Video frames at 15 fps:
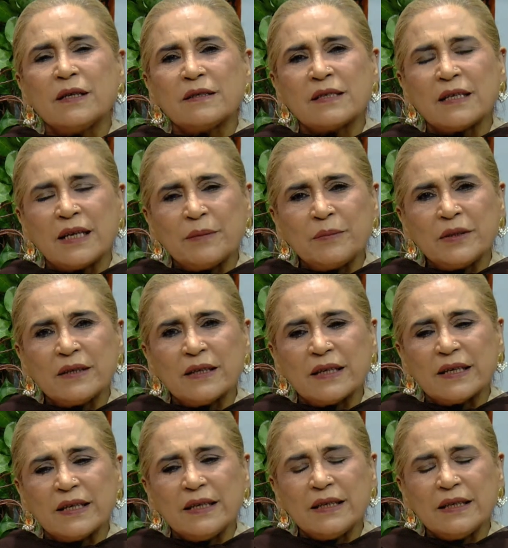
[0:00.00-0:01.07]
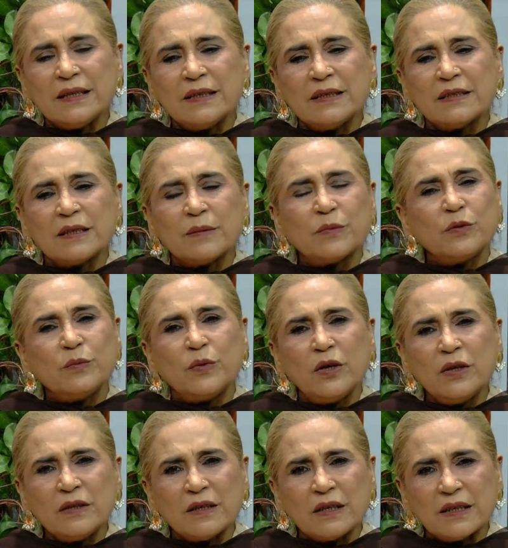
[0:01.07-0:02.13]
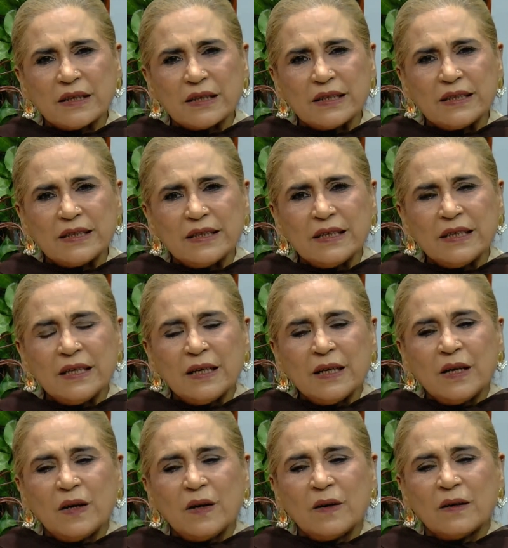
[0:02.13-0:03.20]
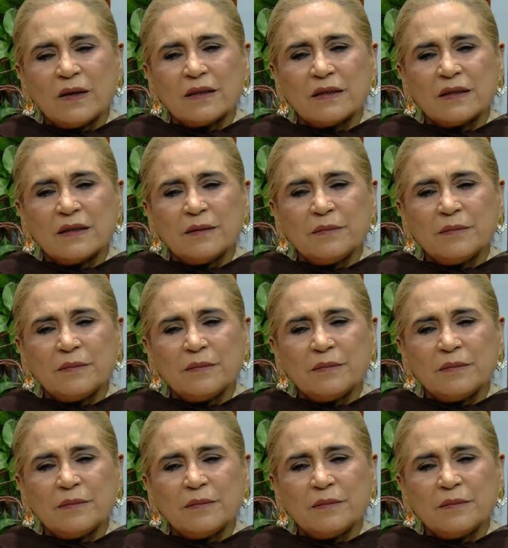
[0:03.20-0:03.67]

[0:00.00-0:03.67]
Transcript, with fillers: सलामत रखे इन सबको बहुत तरक्की दे और